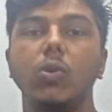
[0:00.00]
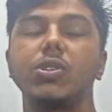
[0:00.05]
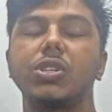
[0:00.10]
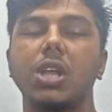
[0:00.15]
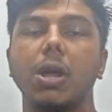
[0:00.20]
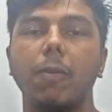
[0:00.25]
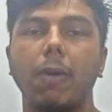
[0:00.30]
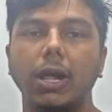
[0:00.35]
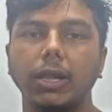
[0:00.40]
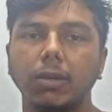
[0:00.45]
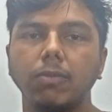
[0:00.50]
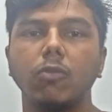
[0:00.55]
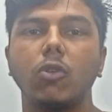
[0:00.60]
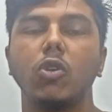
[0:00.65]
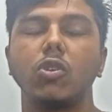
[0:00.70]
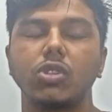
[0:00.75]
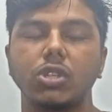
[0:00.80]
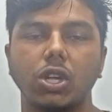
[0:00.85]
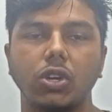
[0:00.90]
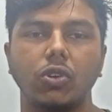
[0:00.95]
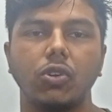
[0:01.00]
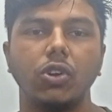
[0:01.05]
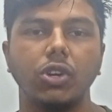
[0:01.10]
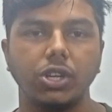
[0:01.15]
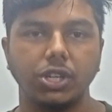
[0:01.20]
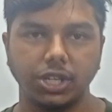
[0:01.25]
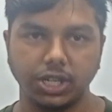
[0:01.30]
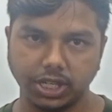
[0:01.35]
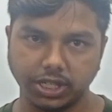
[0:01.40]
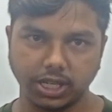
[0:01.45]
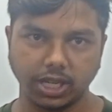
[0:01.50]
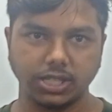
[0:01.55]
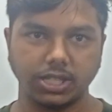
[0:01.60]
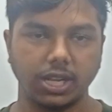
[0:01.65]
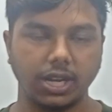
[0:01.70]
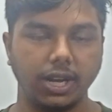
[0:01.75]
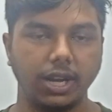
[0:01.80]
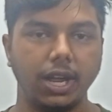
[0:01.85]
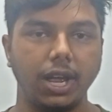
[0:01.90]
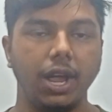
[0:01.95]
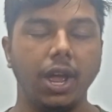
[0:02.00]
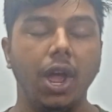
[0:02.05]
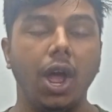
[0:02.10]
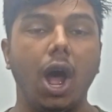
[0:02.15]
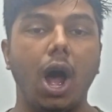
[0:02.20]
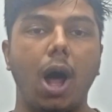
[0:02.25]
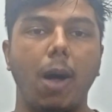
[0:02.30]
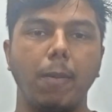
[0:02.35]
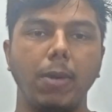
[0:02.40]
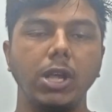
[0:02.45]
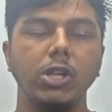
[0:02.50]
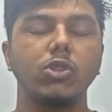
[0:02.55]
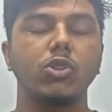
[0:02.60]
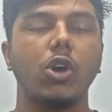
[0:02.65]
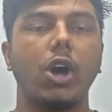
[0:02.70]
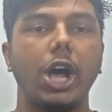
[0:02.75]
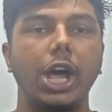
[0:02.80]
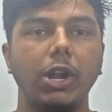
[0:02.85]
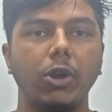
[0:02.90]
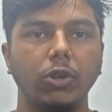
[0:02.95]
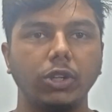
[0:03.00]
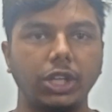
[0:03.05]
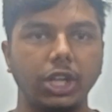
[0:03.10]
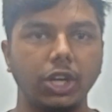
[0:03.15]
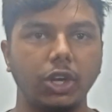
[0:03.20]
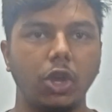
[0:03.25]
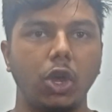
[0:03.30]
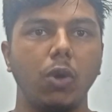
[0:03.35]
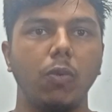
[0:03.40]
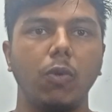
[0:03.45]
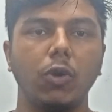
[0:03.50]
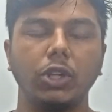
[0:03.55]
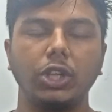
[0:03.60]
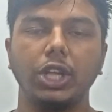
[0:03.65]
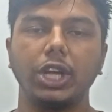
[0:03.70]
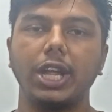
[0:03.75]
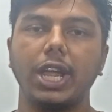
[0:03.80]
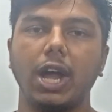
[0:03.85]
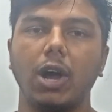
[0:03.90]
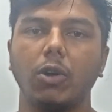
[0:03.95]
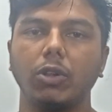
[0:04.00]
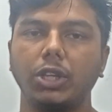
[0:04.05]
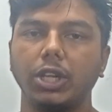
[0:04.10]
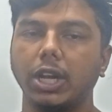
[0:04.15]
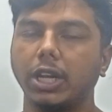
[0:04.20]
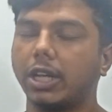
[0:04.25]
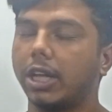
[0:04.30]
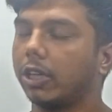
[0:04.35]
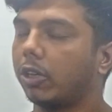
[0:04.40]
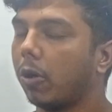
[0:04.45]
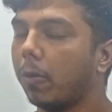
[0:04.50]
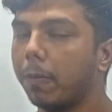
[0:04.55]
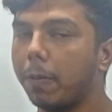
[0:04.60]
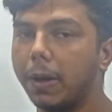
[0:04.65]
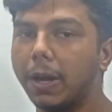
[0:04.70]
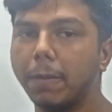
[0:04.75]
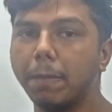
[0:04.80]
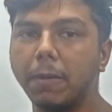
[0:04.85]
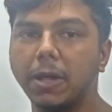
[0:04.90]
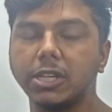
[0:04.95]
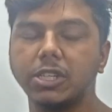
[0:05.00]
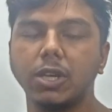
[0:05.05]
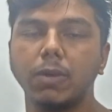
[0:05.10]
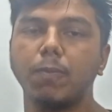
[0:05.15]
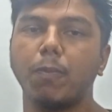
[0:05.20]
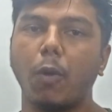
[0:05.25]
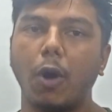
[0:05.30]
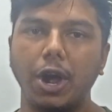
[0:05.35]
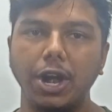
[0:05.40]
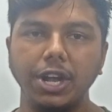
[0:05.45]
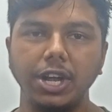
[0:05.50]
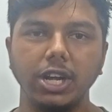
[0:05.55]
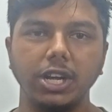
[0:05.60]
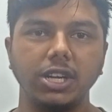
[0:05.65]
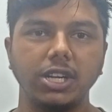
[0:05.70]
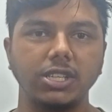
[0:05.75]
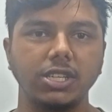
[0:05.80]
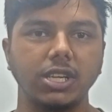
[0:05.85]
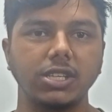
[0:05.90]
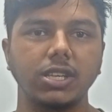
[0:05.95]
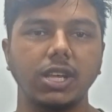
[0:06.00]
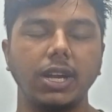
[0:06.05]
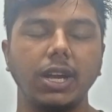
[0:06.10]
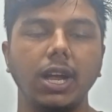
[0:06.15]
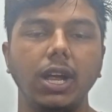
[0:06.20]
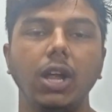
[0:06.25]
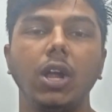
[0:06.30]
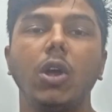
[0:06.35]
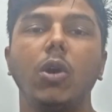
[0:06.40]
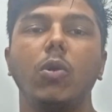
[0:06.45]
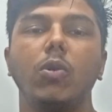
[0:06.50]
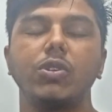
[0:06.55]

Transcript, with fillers: उसके बाद हम क्वेश्चन को डिस्कस करेंगे हमें इस स्क्वायर होते हैं क्यूब होते क्या होते रहते तो हम पहले बेसिक पॉइंट डिस्कस करेंगे